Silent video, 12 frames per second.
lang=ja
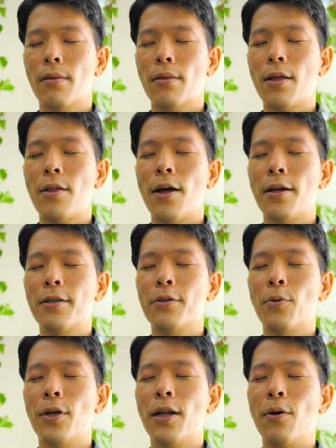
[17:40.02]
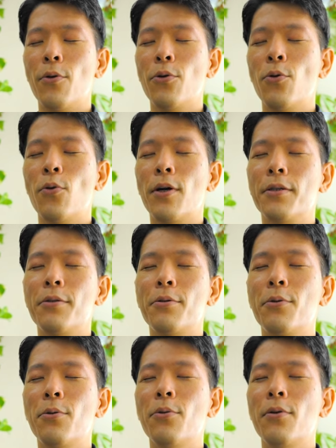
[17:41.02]
ただ、それらを評価す
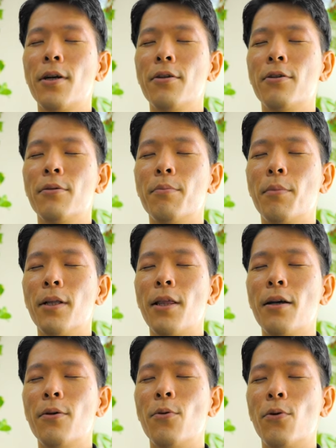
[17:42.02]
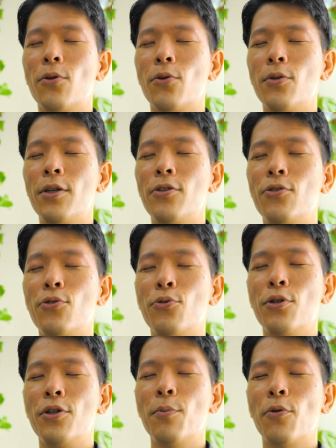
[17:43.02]
ることなく、また呼吸に
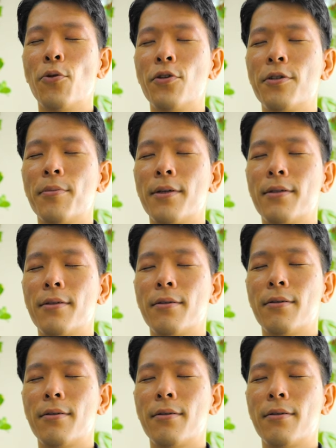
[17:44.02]
注意を戻します。